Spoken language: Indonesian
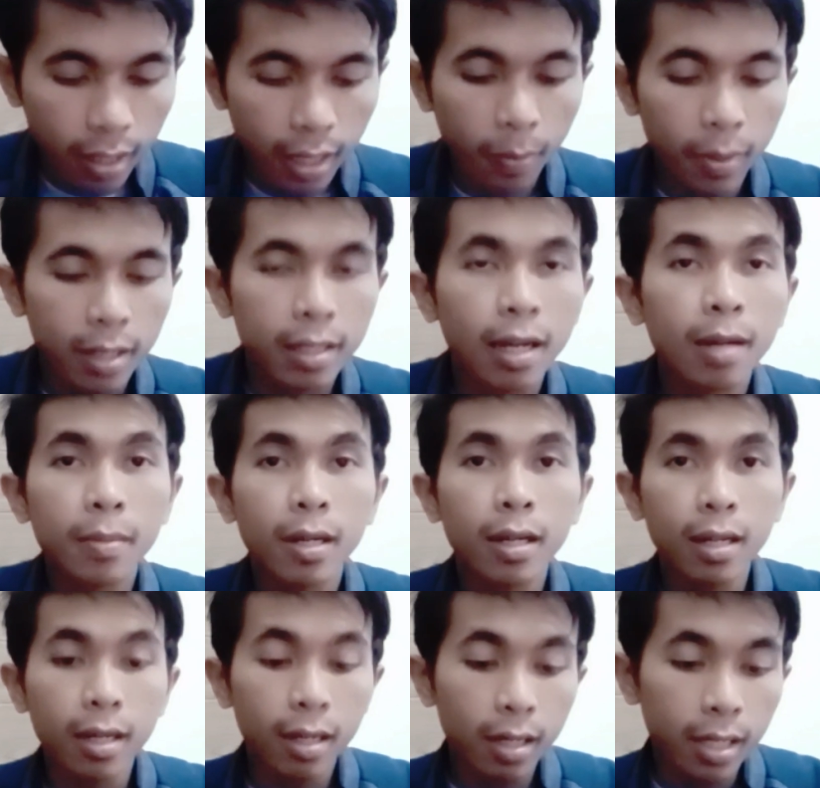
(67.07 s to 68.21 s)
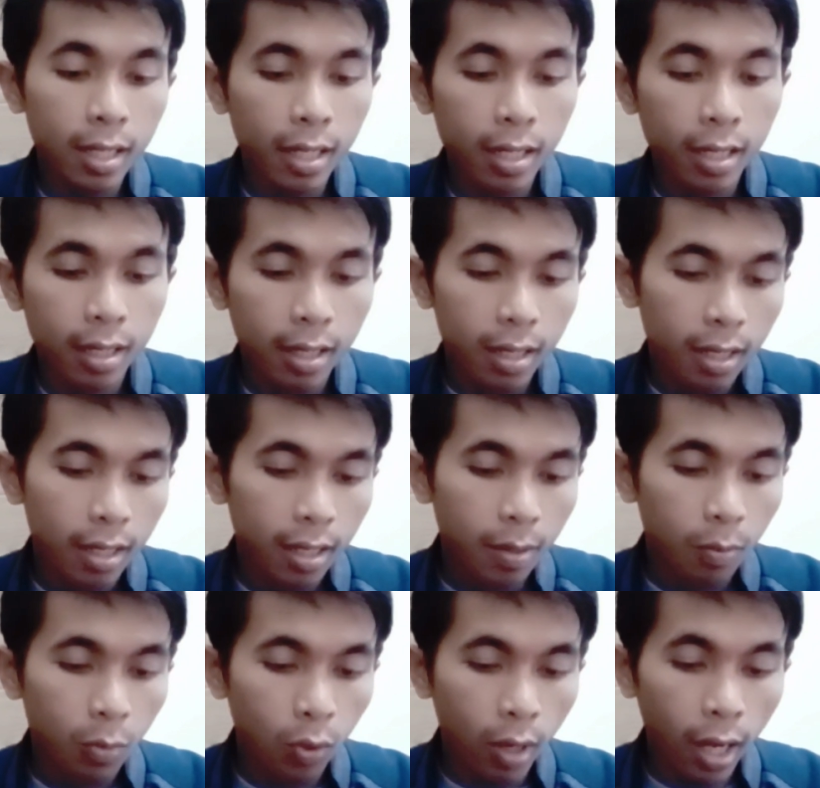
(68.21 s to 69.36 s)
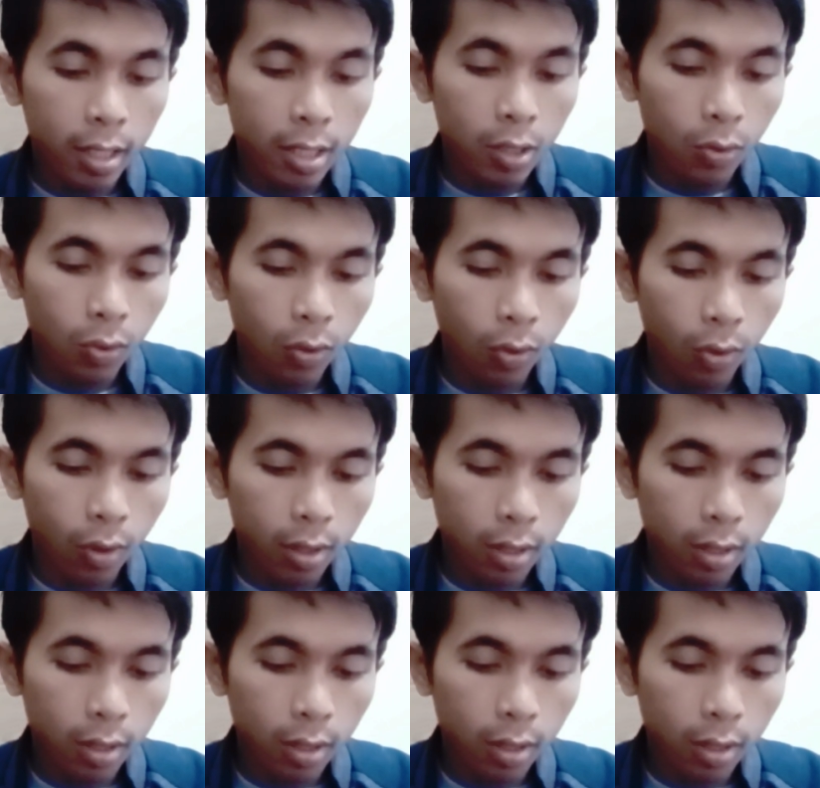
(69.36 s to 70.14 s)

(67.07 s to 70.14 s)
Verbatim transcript: Yang pertama ini burung hantu.